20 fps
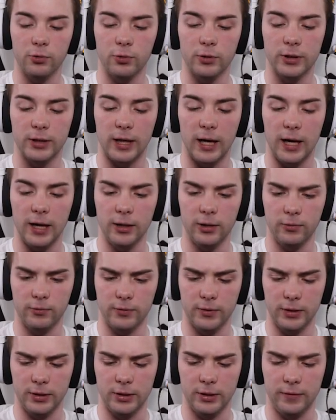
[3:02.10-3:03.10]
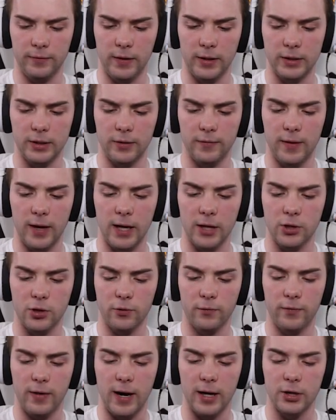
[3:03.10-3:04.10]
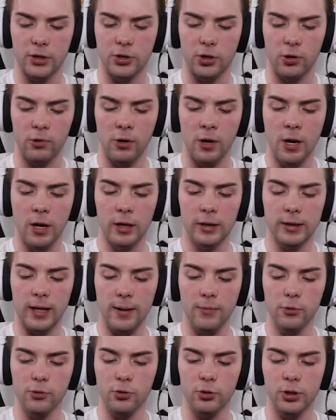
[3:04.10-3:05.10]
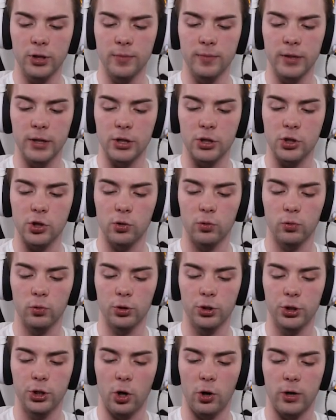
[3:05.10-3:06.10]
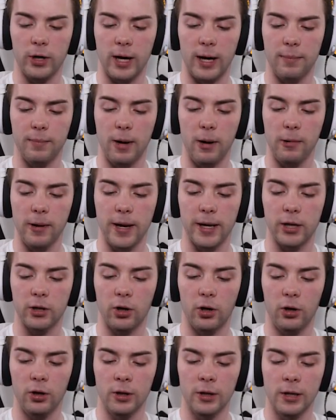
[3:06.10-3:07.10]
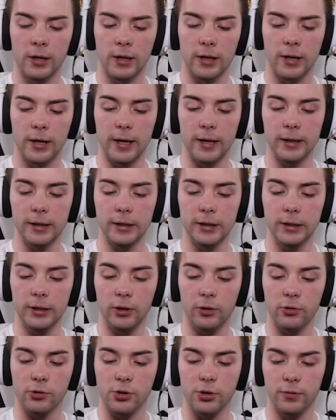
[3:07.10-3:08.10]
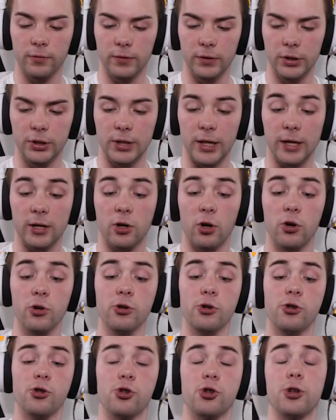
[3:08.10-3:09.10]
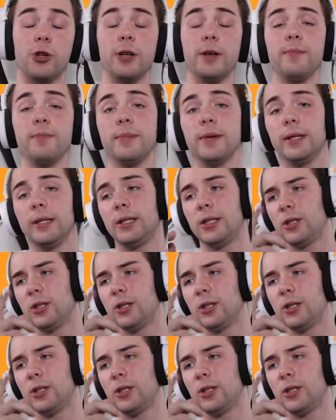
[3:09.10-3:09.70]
rzucają, w sensie wiecie, walczą, walczą. Tam rzucimy jeszcze ulcioka małego e, i oczywiście kończymy